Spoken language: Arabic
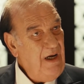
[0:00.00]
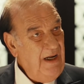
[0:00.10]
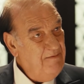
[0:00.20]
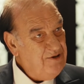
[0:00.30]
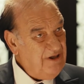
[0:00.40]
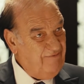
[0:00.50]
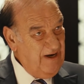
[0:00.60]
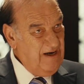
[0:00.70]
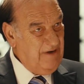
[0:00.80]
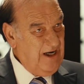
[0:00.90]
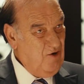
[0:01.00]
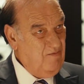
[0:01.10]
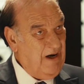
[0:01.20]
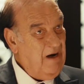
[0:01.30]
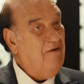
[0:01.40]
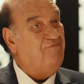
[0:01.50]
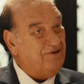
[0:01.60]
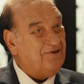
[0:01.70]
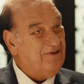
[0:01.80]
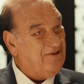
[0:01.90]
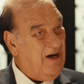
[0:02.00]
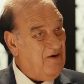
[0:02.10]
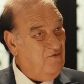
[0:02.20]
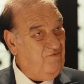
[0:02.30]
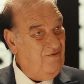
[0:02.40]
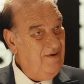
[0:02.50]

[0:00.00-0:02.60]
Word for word: احنا مش اتفقنا معاهم على فتره تعارف